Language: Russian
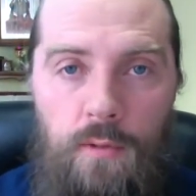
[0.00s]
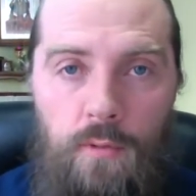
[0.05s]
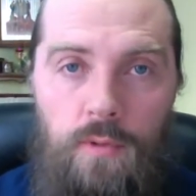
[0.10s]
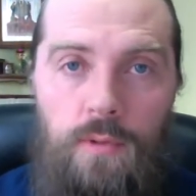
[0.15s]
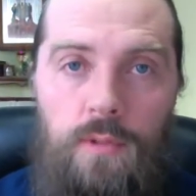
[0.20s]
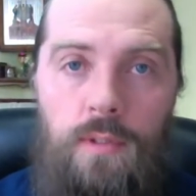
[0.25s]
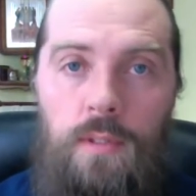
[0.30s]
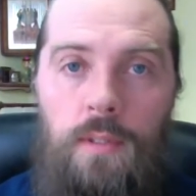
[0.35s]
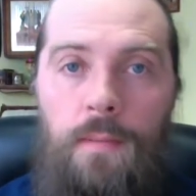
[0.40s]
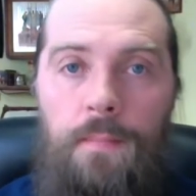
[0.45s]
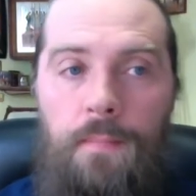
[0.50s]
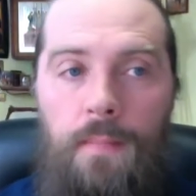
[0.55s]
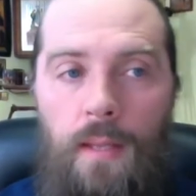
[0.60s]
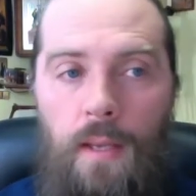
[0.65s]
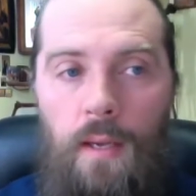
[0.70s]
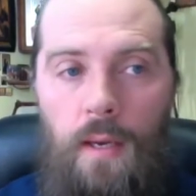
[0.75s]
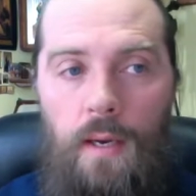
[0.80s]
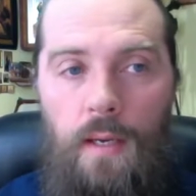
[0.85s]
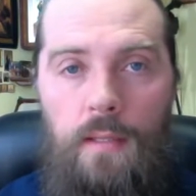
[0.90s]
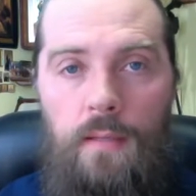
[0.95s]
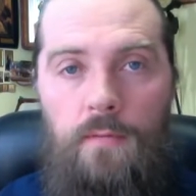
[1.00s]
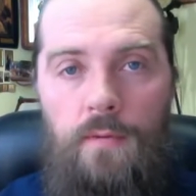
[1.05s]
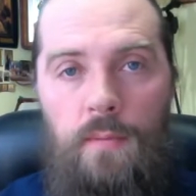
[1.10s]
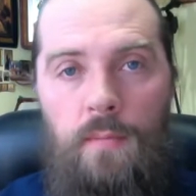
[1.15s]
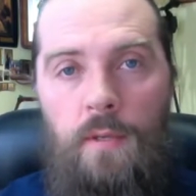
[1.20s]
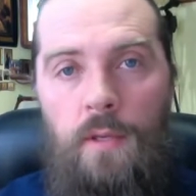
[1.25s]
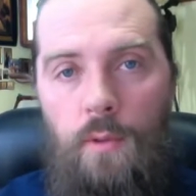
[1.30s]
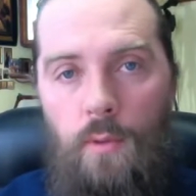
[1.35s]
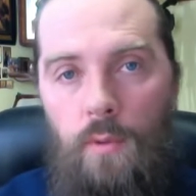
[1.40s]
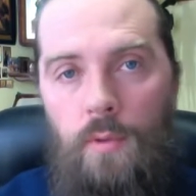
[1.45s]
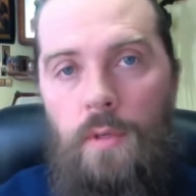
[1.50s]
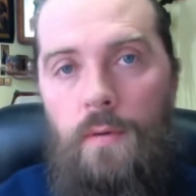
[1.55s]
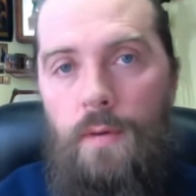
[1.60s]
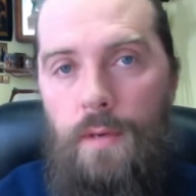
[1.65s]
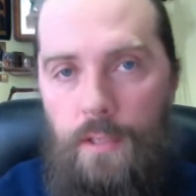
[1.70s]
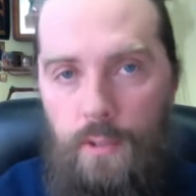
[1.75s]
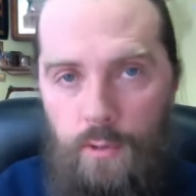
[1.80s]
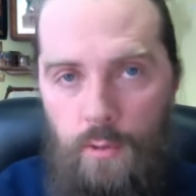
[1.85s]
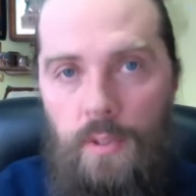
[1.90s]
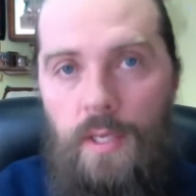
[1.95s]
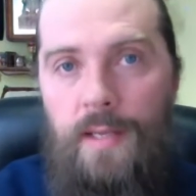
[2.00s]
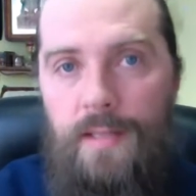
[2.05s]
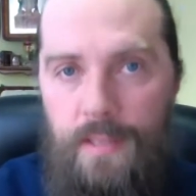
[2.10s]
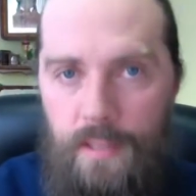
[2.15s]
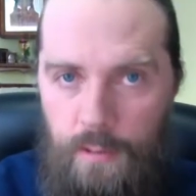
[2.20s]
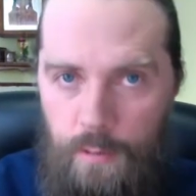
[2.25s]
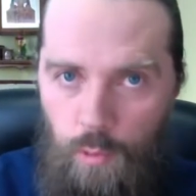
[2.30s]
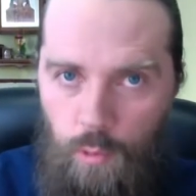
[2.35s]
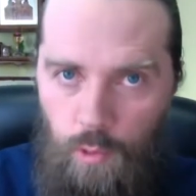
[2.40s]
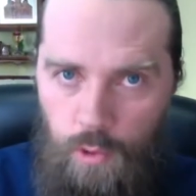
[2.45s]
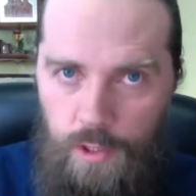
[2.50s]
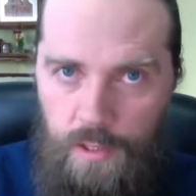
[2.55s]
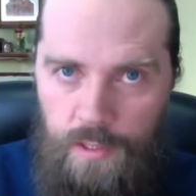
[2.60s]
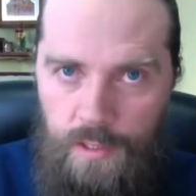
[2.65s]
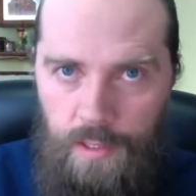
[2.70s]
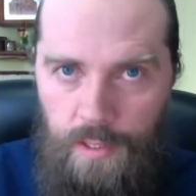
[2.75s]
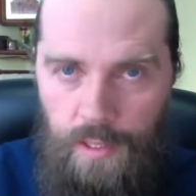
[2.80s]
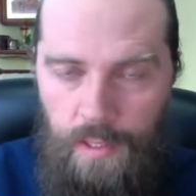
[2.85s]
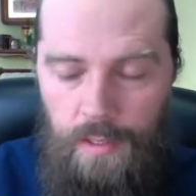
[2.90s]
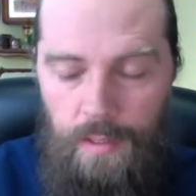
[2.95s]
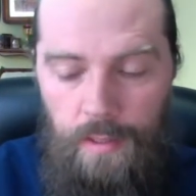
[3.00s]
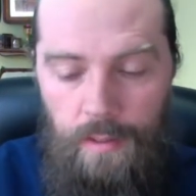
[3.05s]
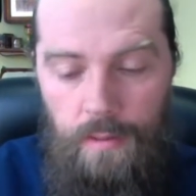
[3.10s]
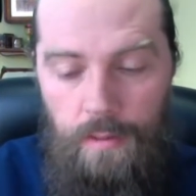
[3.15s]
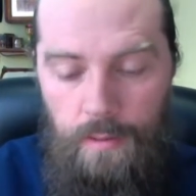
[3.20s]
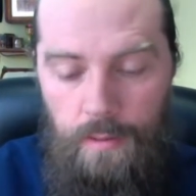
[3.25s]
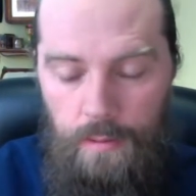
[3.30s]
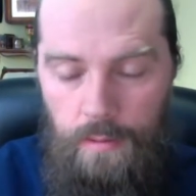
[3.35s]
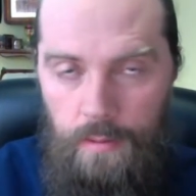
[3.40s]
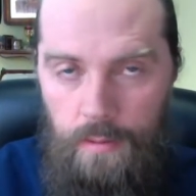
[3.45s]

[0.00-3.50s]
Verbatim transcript: То есть, одновременно он говорит, что надо их слушаться, надо.